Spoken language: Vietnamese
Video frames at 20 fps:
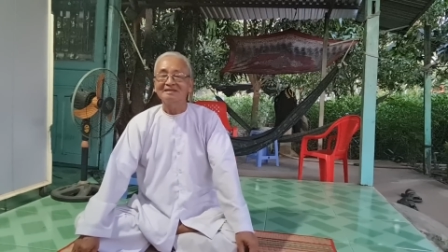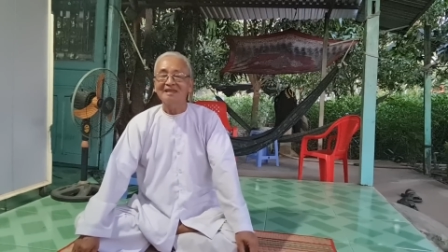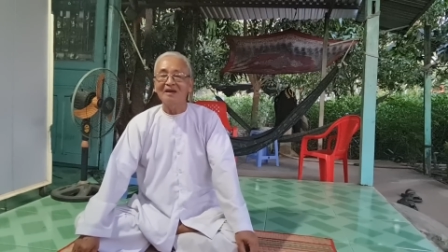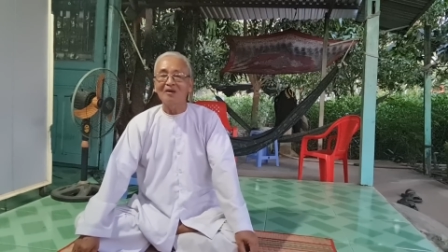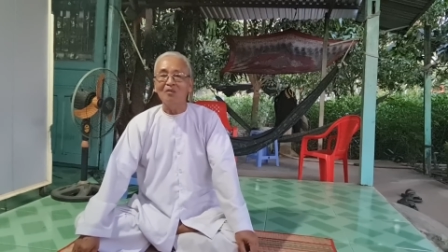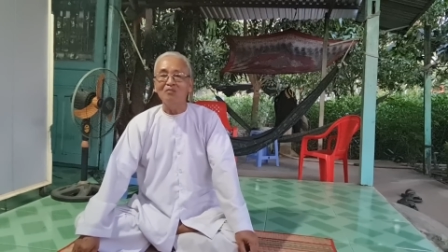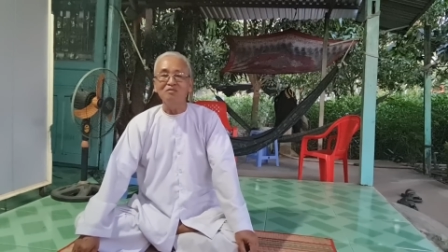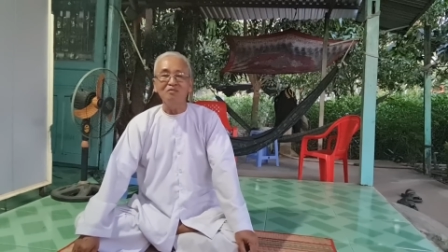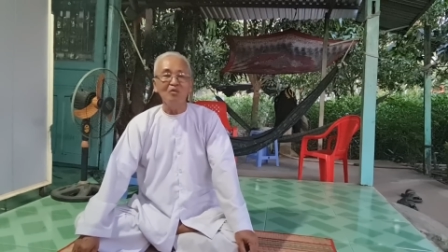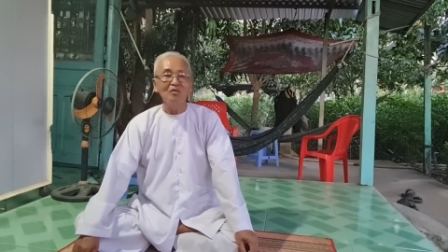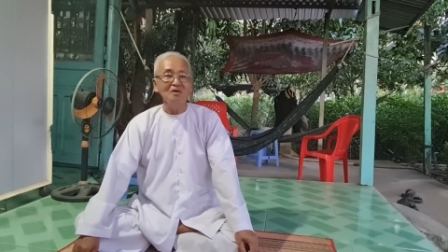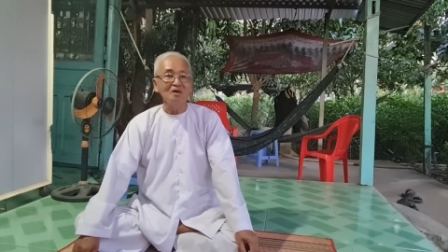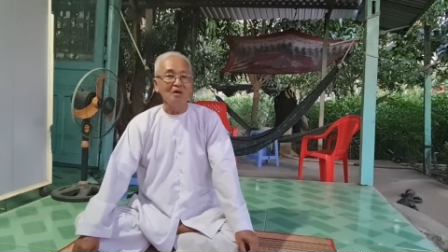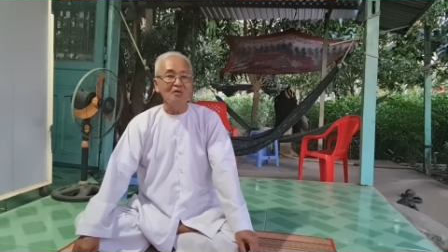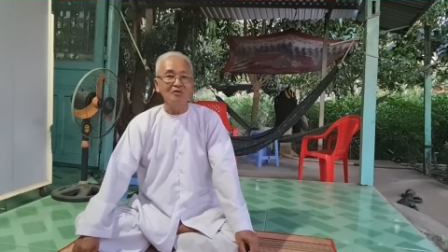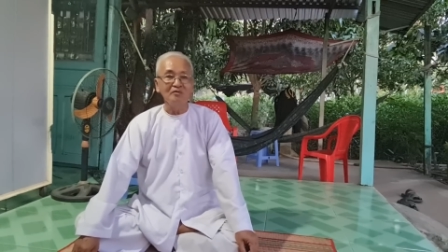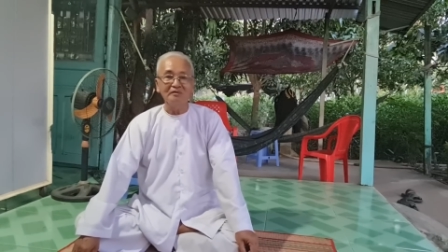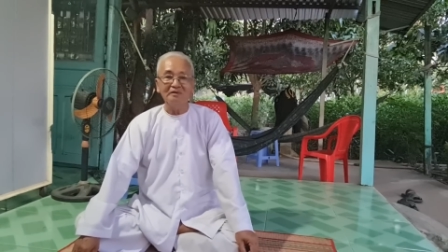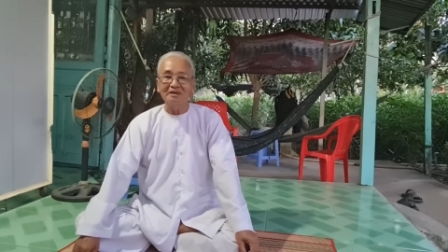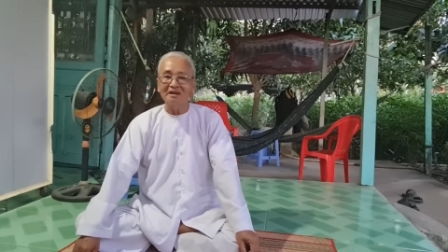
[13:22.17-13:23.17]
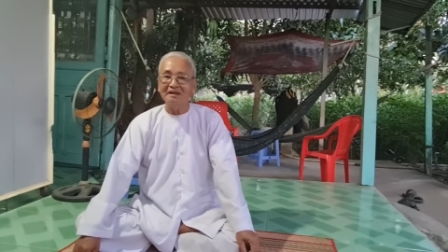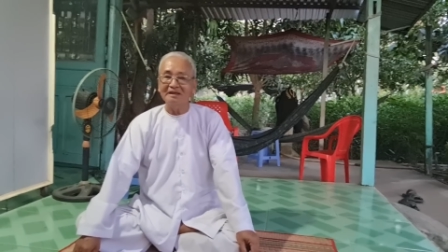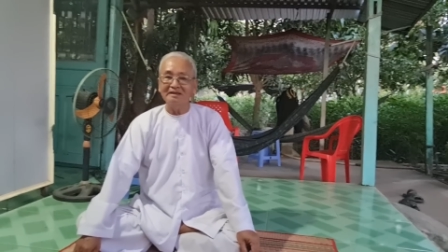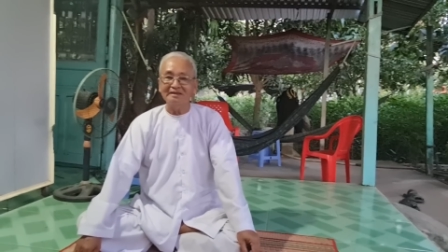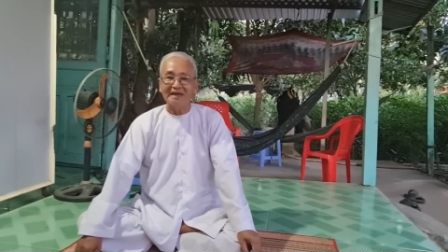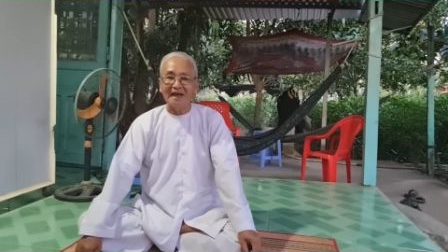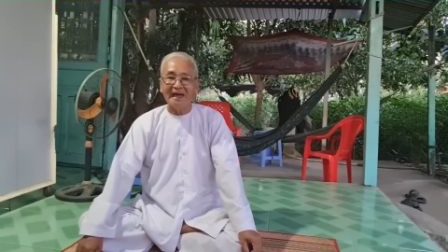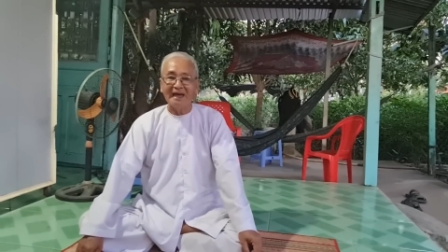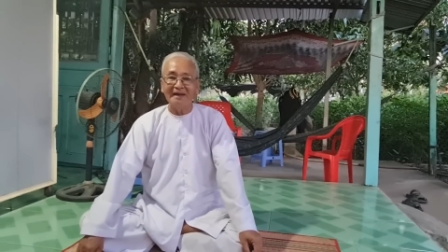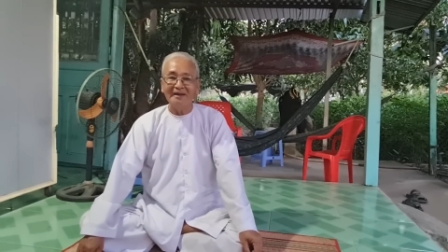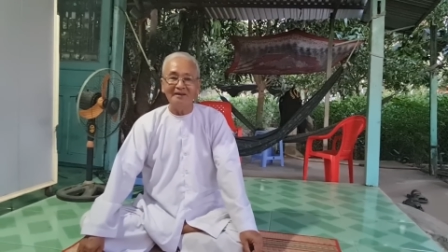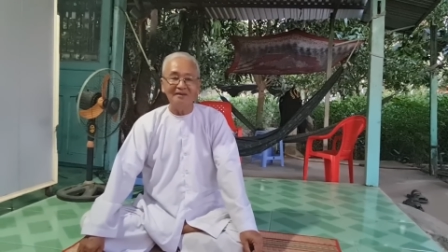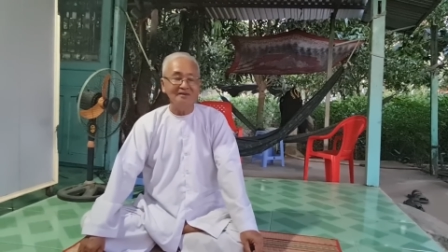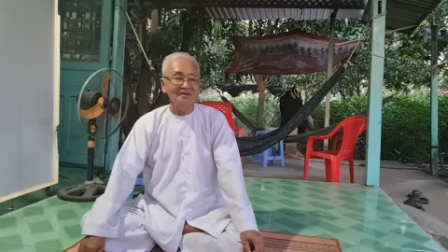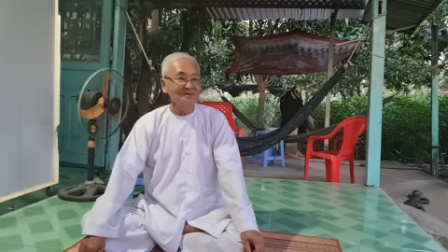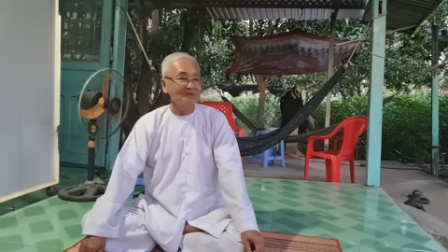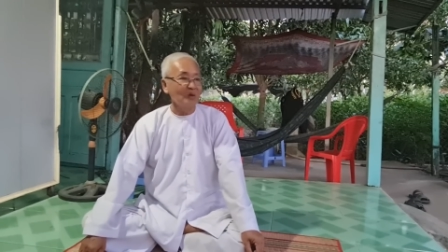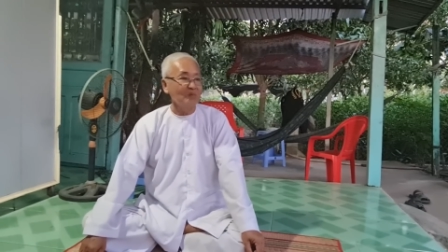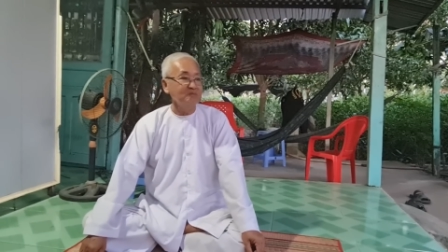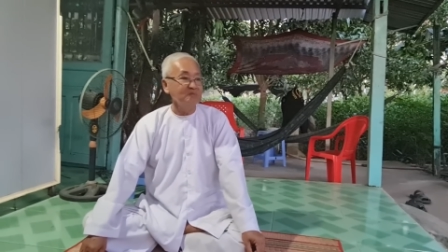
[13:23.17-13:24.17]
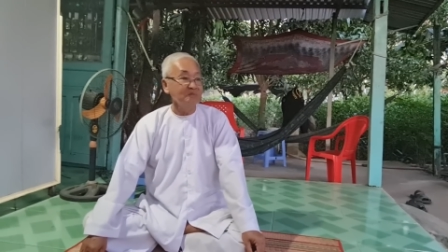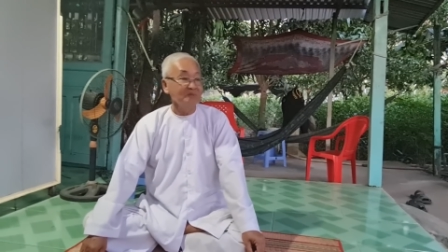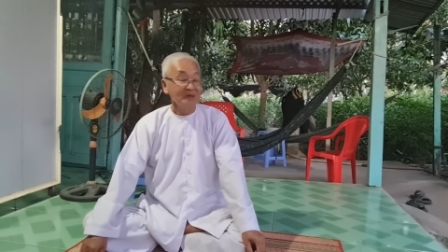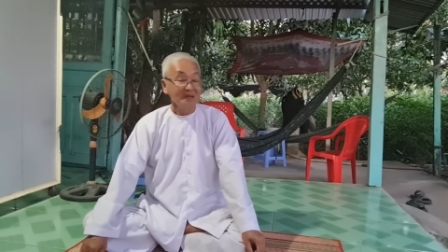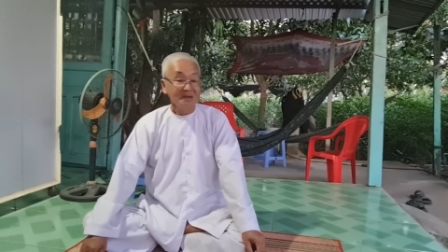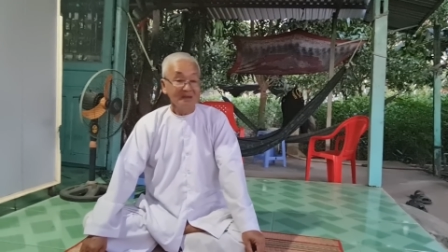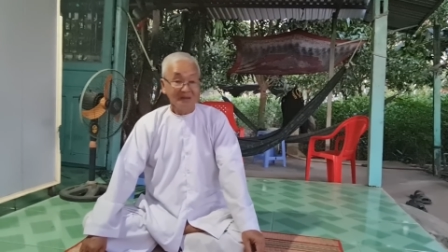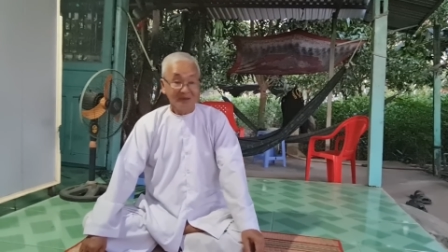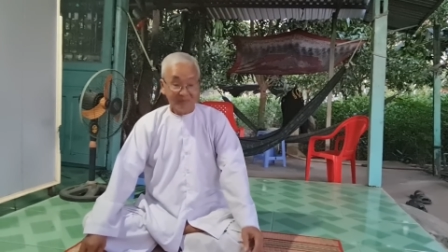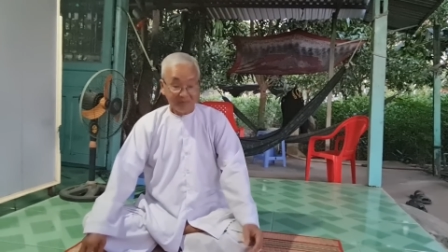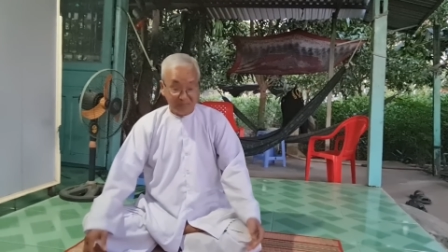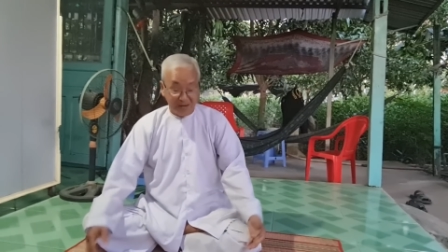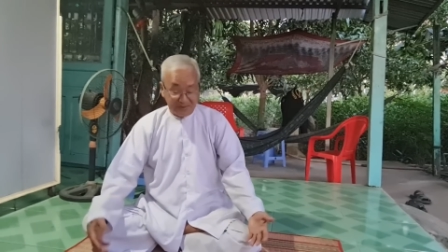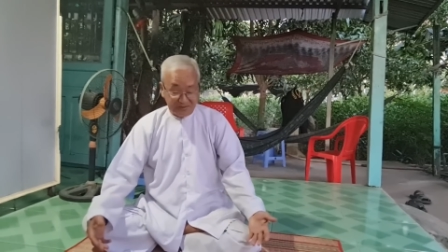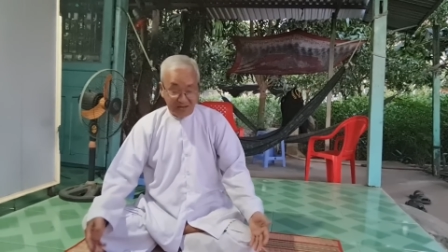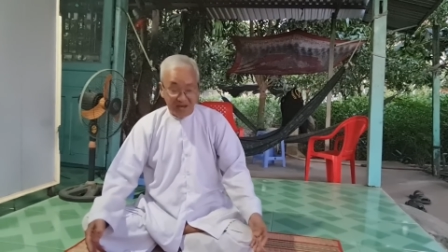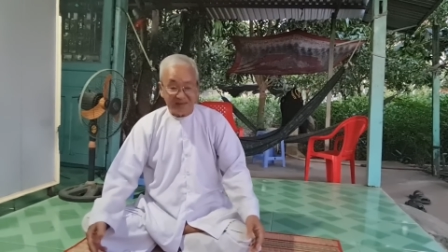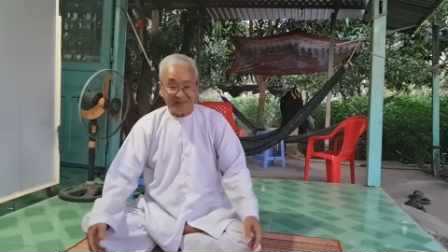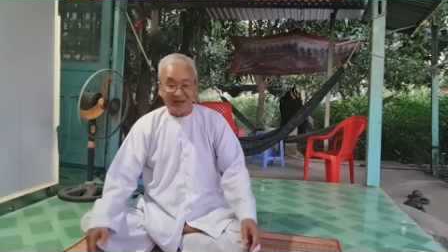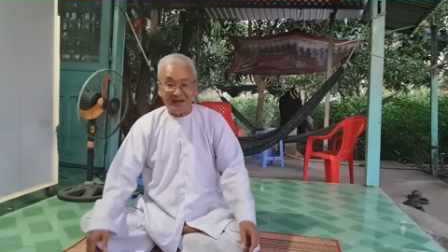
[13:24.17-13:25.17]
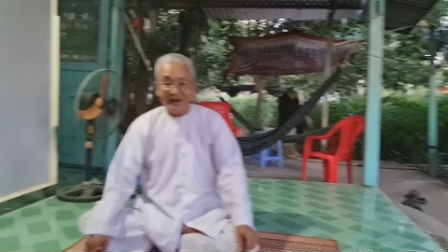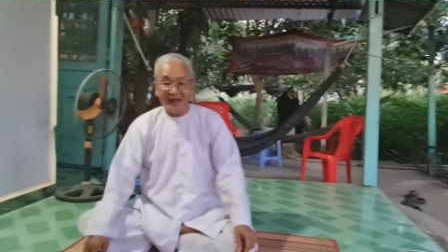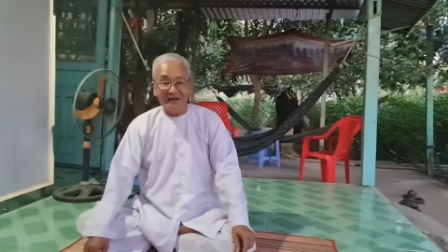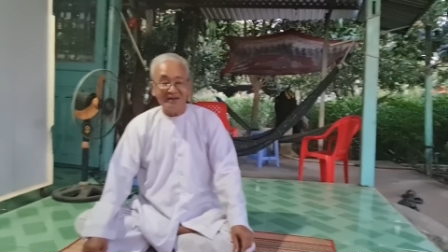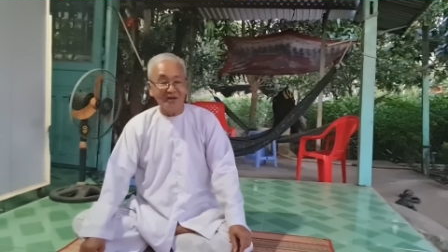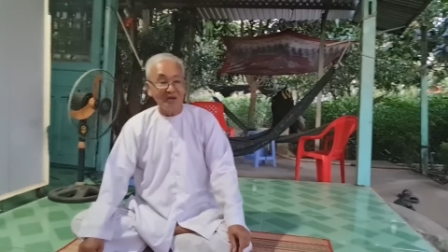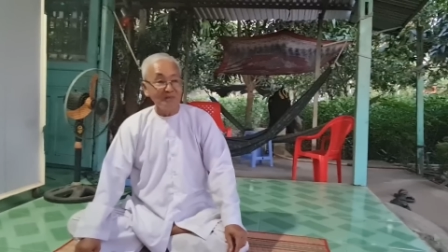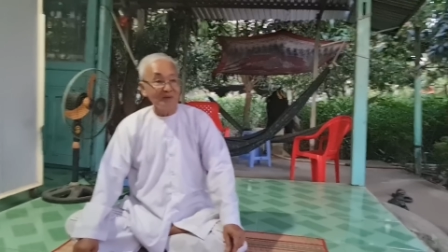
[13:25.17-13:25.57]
ta cũng uống rượu ta chạy đụng mình chết đã đành